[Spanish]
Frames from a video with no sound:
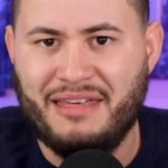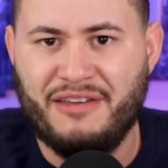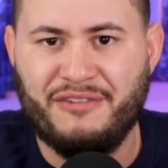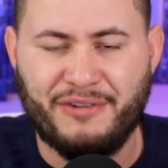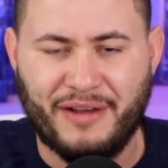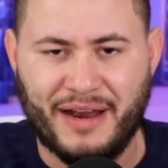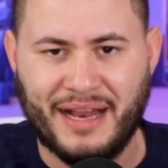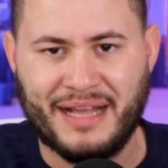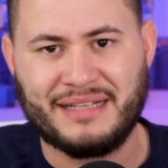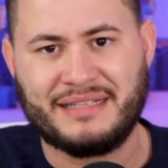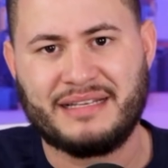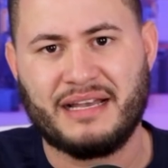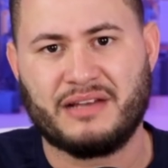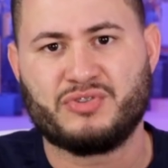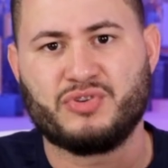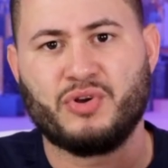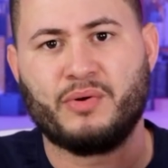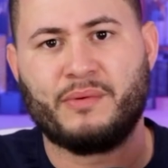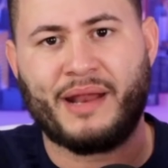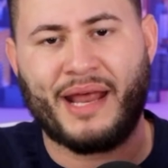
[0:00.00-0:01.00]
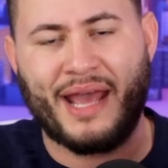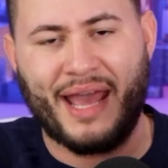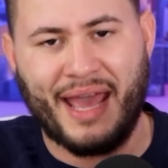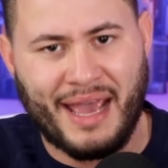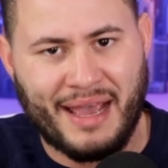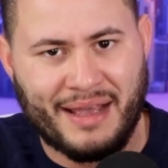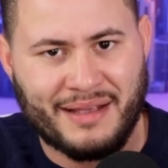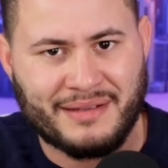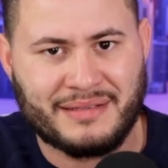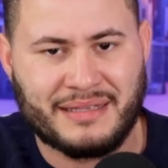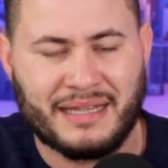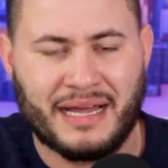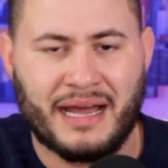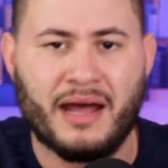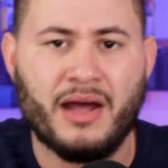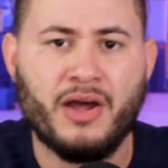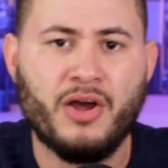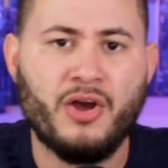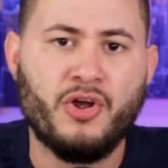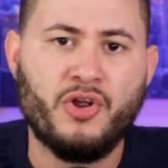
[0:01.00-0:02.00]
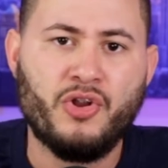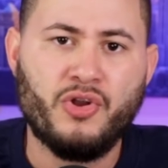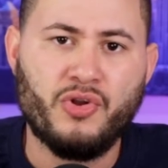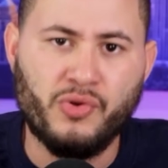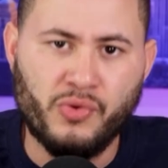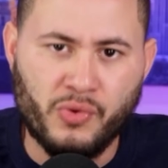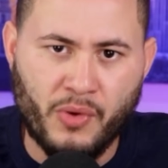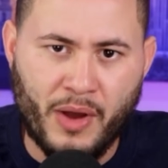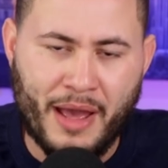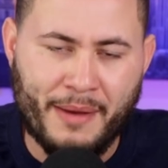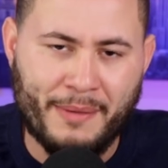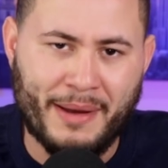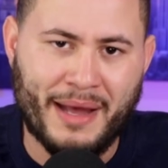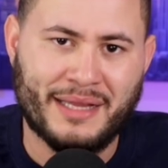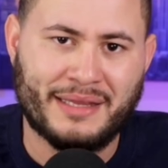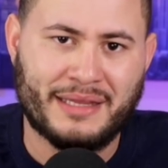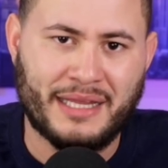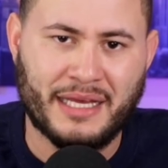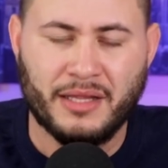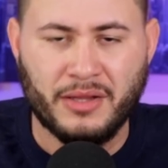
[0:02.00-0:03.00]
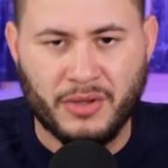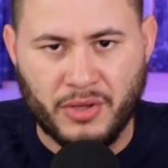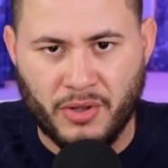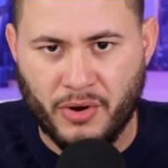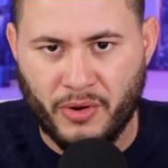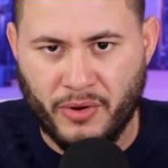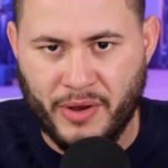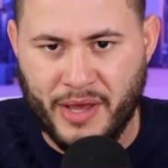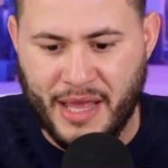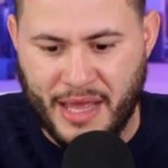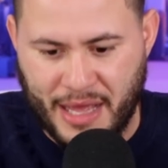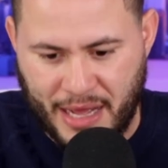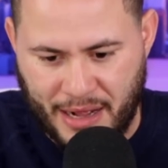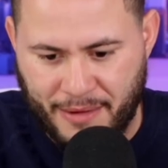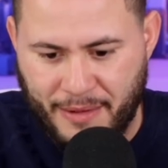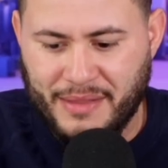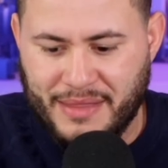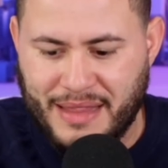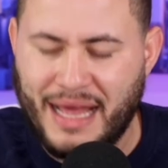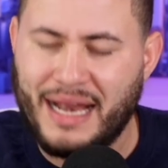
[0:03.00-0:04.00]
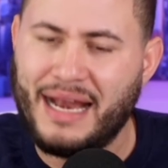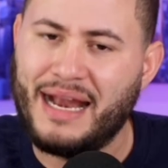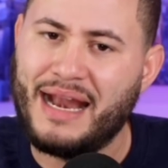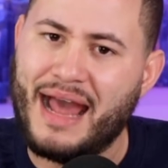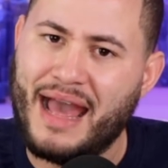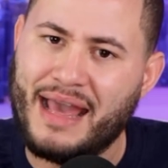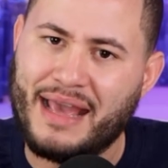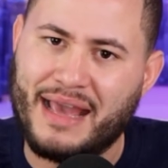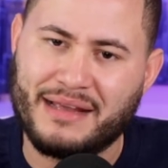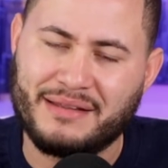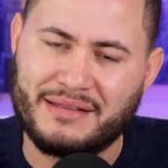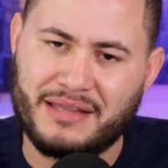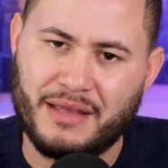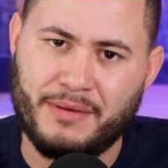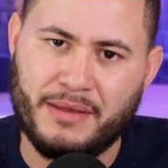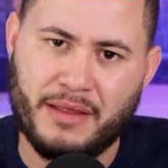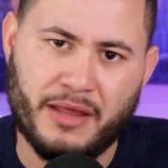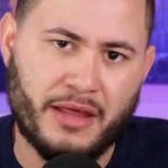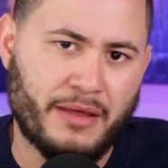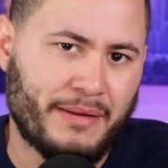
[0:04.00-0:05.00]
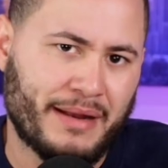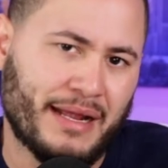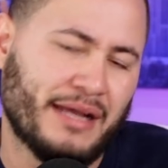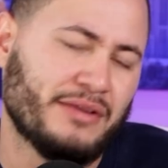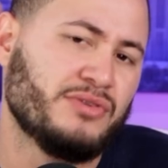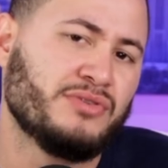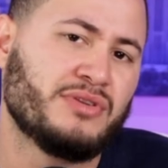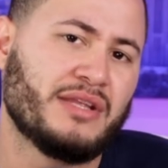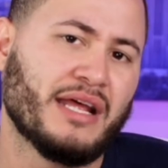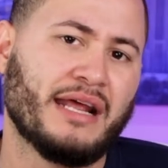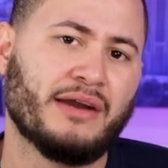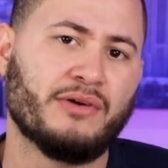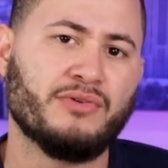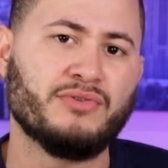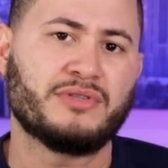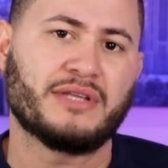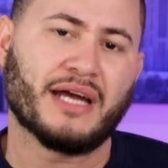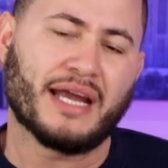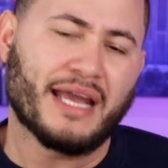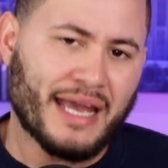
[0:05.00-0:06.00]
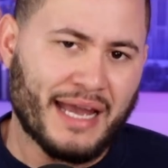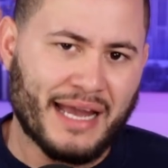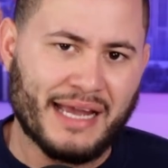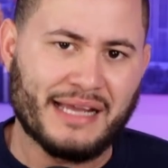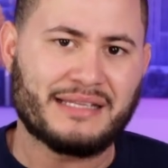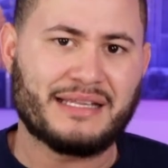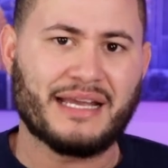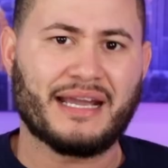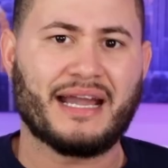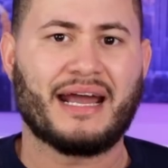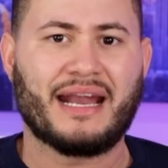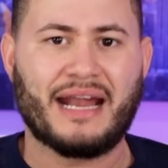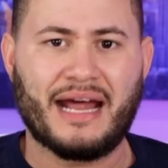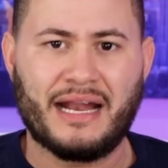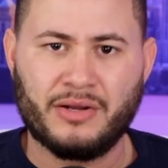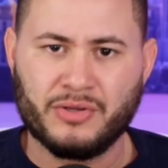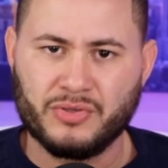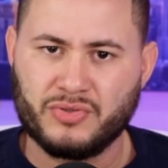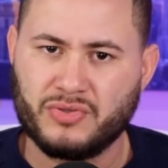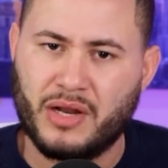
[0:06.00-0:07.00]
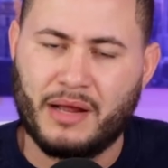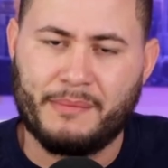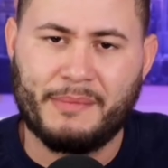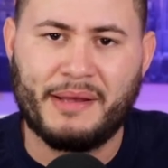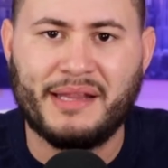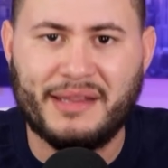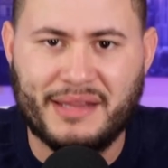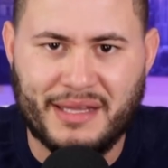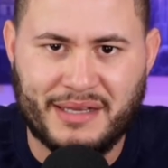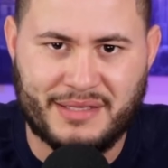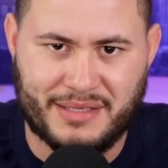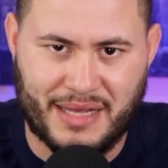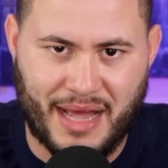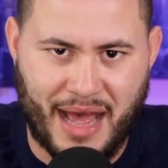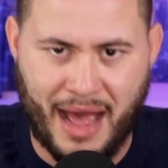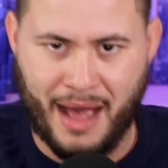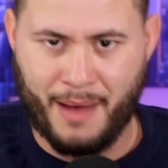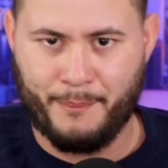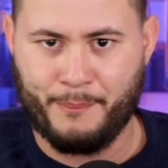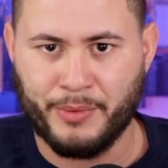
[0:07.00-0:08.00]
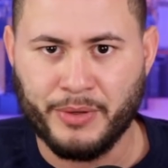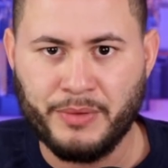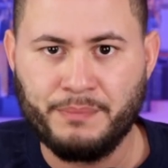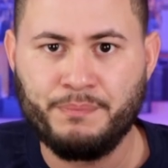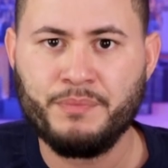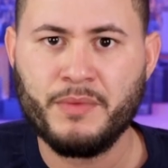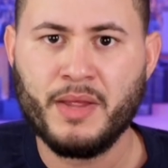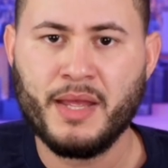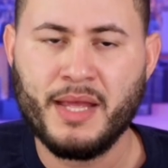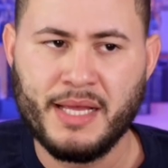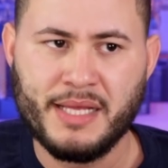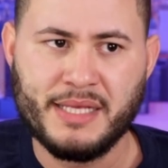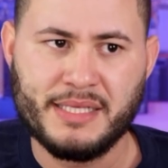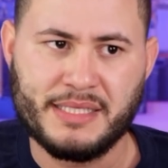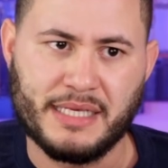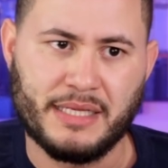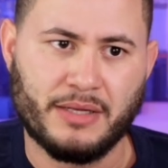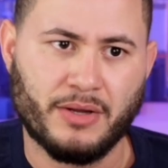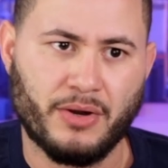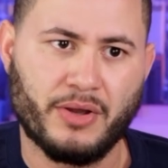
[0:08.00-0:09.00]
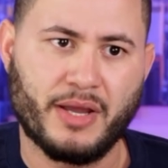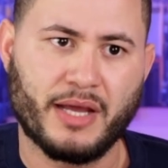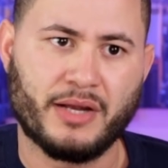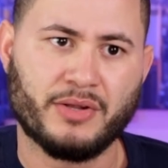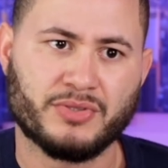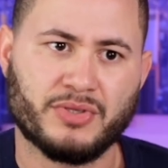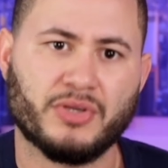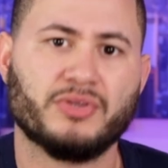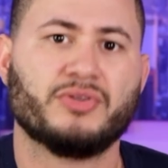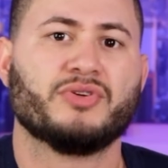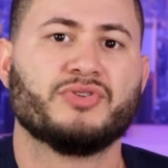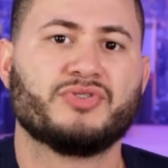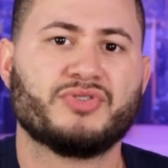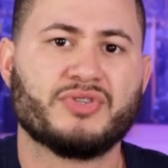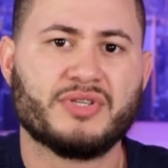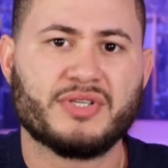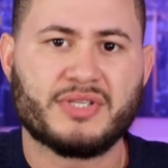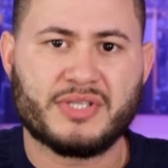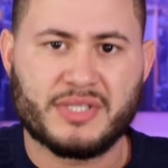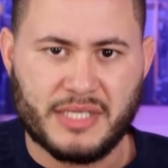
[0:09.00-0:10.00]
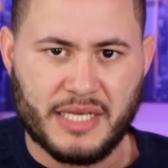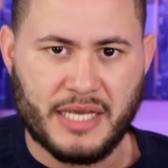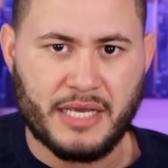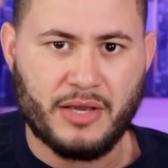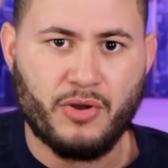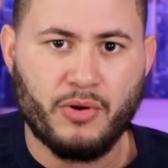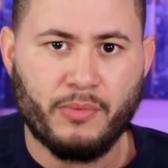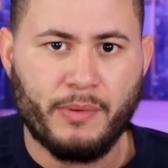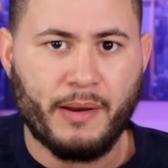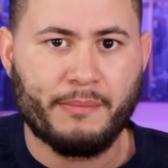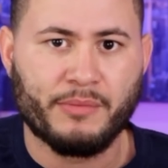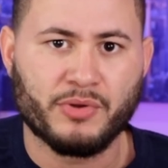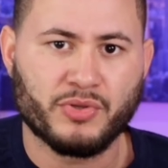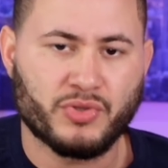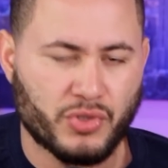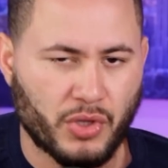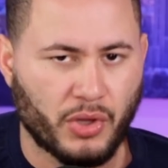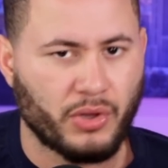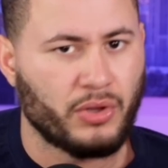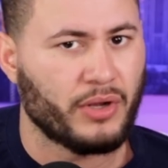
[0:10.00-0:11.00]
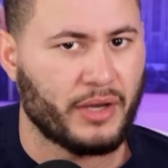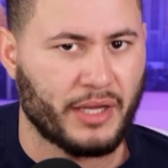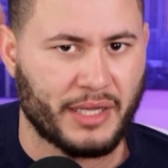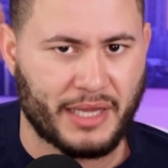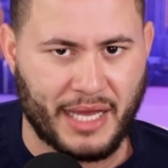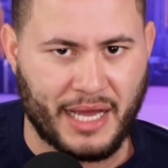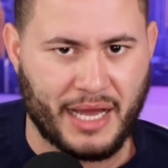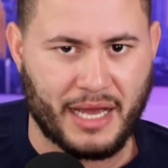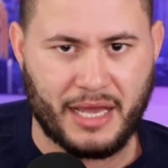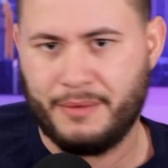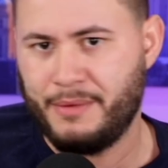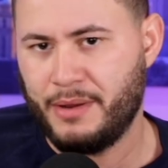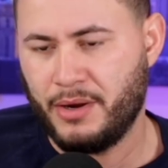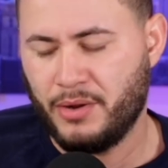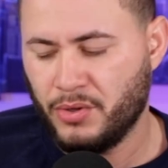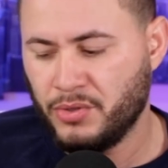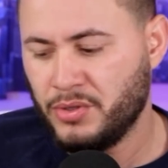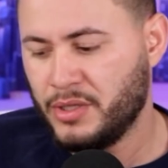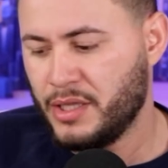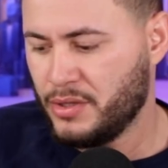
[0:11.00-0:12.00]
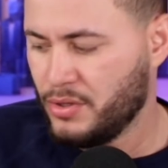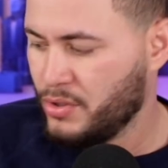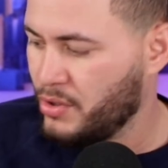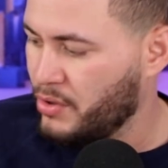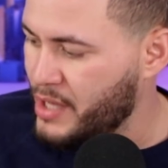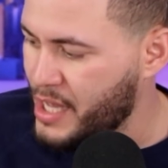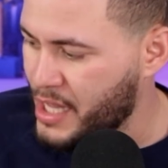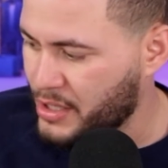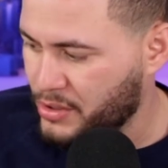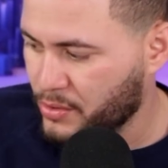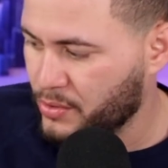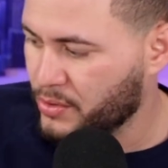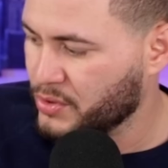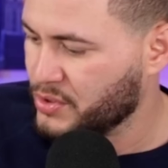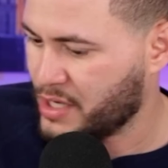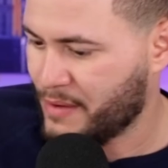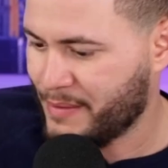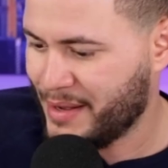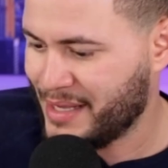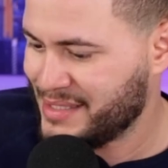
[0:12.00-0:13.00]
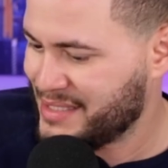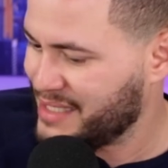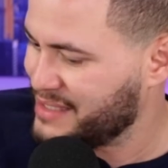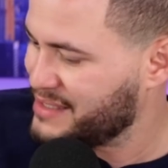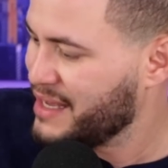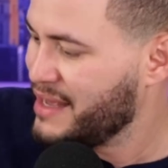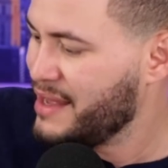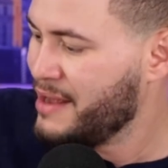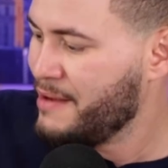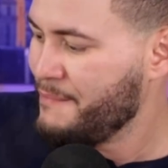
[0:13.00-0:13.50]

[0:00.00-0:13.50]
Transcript: diferencia sobre esta nueva tecnología. Dele like a este video de verdad si a usted le gusta que en este canal no solamente es Apple, sino que nosotros sí cubrimos todo lo que tenga que ver con tecnología, todos los avances